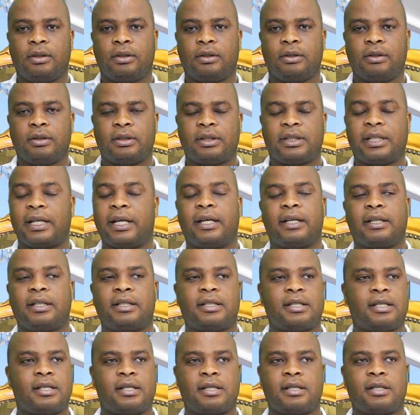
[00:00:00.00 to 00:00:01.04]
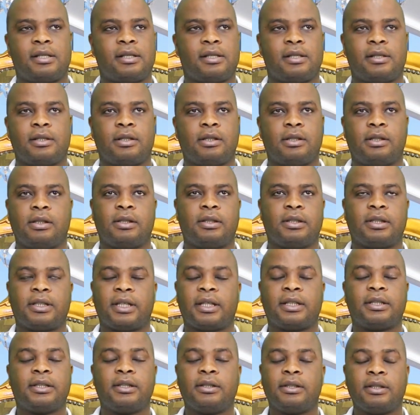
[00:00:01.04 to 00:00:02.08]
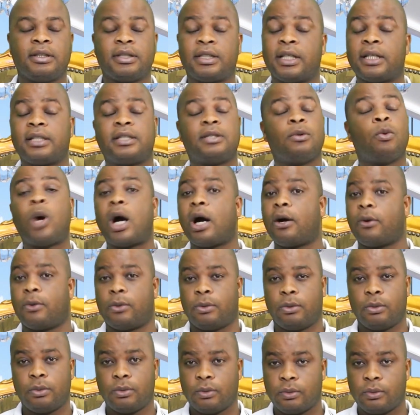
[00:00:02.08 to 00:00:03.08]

C'est, j'ai dit, j'ai dit waouh.